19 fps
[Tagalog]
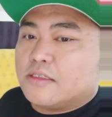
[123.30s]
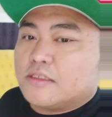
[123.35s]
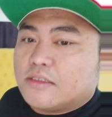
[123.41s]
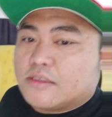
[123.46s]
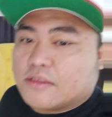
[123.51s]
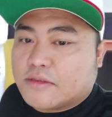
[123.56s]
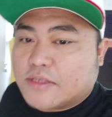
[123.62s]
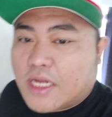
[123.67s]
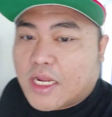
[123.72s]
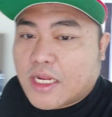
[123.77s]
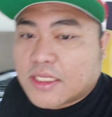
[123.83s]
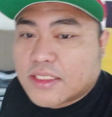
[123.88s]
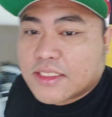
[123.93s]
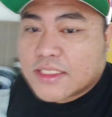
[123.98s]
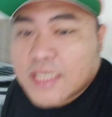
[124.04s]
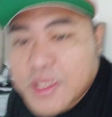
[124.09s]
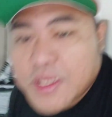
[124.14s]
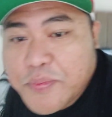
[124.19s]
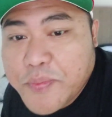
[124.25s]
So na
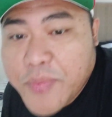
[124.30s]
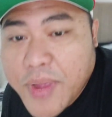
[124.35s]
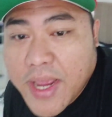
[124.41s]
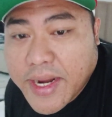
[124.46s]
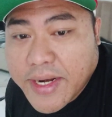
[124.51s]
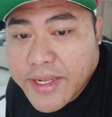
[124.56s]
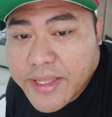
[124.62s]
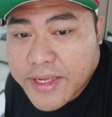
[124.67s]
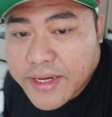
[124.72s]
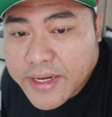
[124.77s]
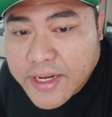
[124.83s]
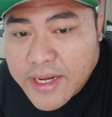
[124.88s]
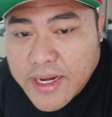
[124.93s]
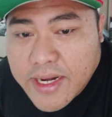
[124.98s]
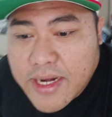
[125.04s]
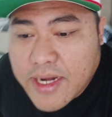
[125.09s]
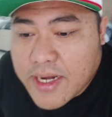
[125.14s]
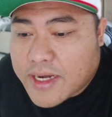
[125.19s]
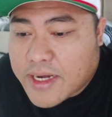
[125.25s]
sila bed
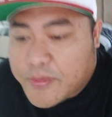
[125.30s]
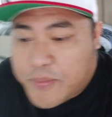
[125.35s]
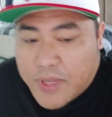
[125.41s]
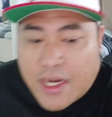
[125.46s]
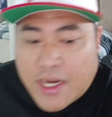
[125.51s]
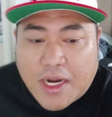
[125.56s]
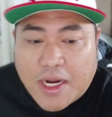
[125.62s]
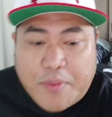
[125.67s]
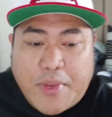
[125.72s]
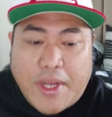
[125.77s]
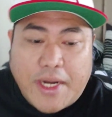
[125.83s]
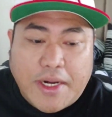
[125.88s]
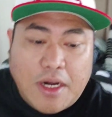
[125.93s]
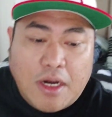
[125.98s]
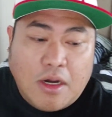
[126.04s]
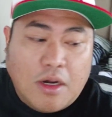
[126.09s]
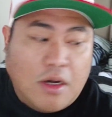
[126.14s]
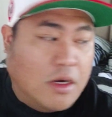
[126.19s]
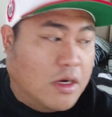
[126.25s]
diri, pila ka bed.
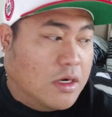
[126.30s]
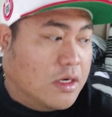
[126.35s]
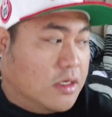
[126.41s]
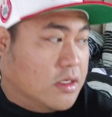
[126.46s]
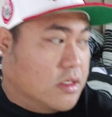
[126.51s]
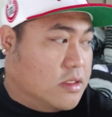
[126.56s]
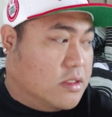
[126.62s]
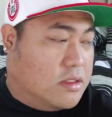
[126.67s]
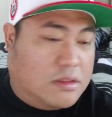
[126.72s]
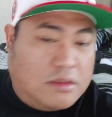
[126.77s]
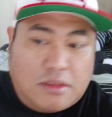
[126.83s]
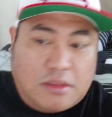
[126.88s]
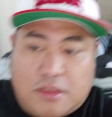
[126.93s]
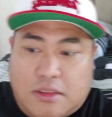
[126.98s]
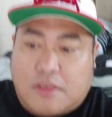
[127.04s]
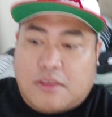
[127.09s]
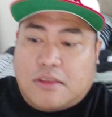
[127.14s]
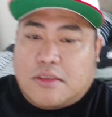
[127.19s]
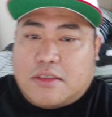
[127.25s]

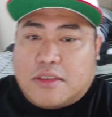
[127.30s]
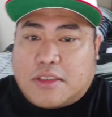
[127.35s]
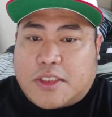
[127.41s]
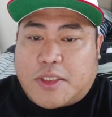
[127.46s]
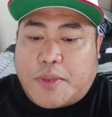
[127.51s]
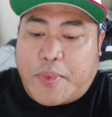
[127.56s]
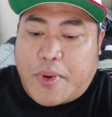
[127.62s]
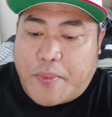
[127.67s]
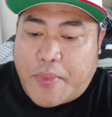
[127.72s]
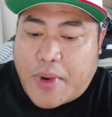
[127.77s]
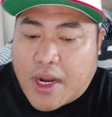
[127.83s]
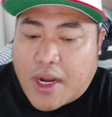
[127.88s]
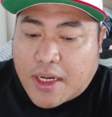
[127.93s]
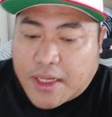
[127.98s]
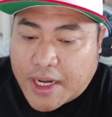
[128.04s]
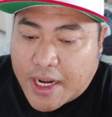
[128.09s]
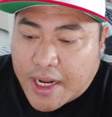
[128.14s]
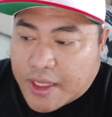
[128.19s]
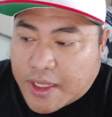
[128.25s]
Sa baba
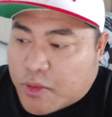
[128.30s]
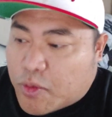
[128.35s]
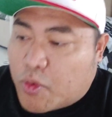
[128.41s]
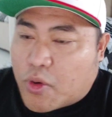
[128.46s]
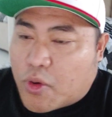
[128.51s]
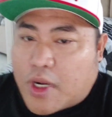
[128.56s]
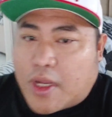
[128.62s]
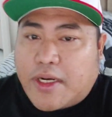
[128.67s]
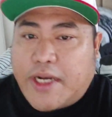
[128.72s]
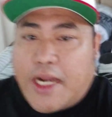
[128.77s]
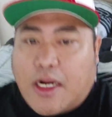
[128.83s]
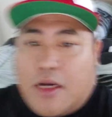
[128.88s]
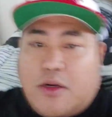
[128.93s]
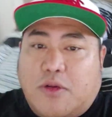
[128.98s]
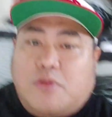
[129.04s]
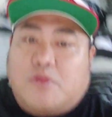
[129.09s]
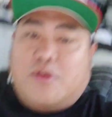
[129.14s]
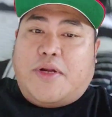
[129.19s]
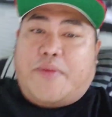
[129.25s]
na itulo ka
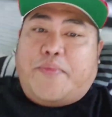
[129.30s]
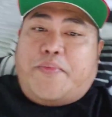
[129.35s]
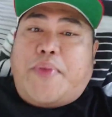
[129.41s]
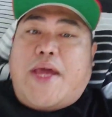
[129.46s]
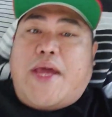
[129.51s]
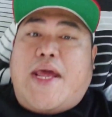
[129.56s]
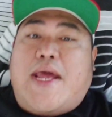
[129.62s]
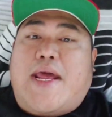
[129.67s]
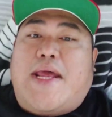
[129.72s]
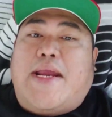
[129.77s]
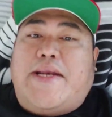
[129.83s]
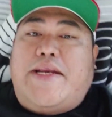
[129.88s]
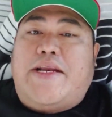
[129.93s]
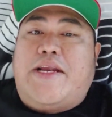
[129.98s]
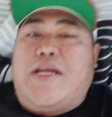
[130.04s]
dagko na bed.